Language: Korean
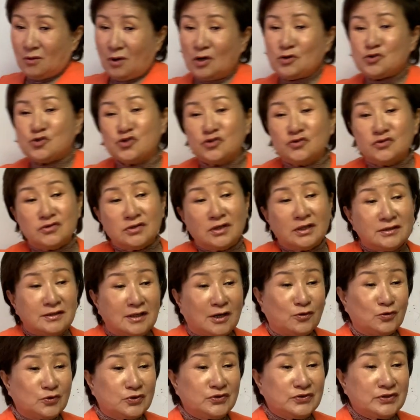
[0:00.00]
아, 증거가
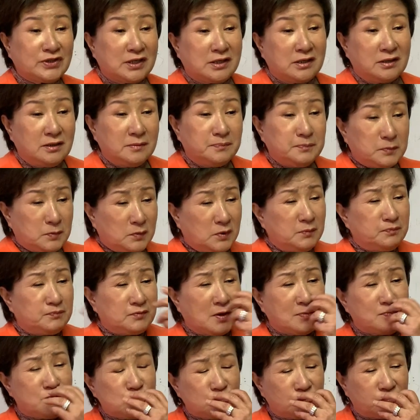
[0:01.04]
나오는데 입, 입
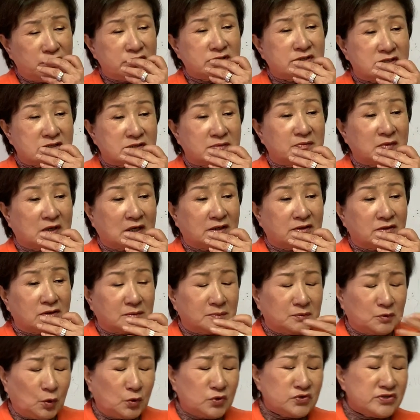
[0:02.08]
다물고 있어집니까?
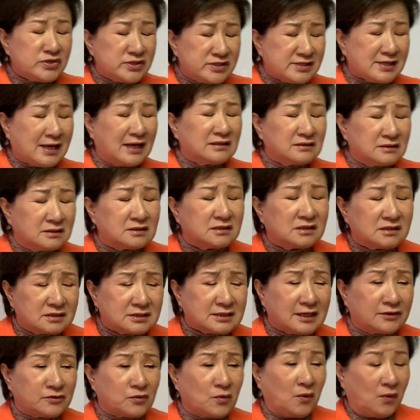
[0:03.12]
여러분 옷을 싼 거를
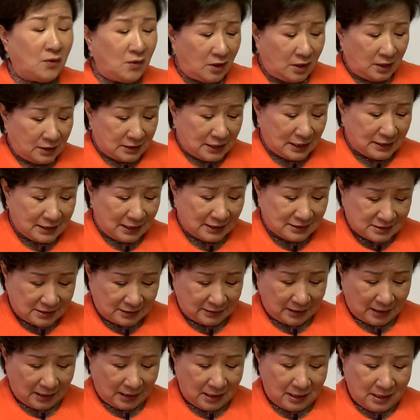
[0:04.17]
사도
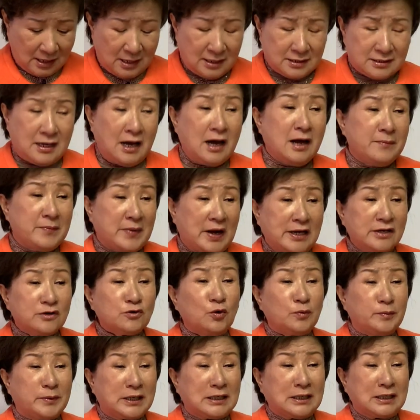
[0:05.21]
얘기하잖아. 야
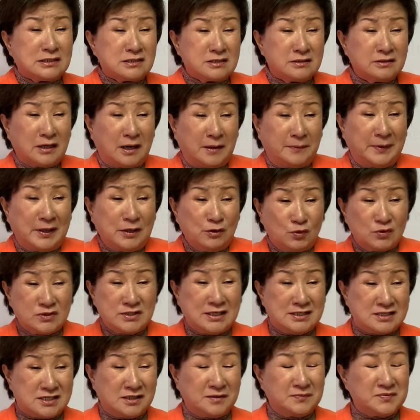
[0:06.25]
마이코 백화점 가봐
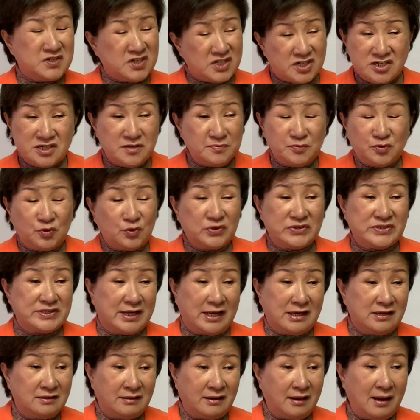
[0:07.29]
요새 지금 70%
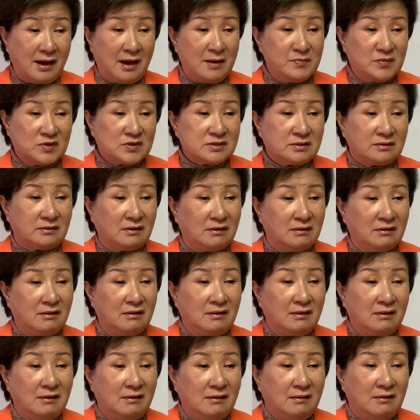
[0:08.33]
세일해 하면서
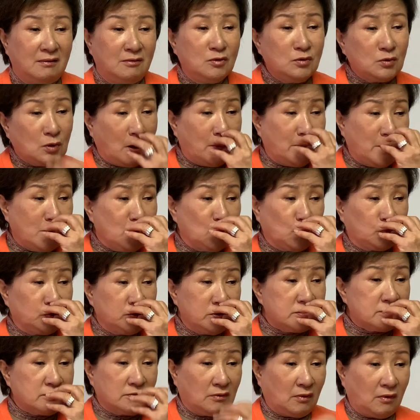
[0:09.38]
이 가만 못
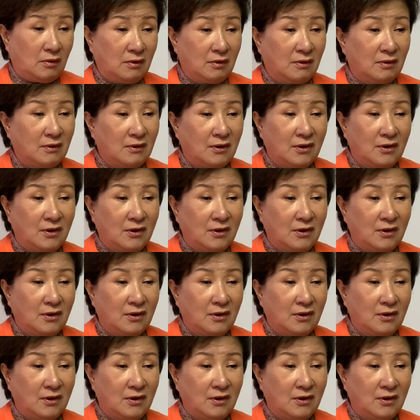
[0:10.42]
있어.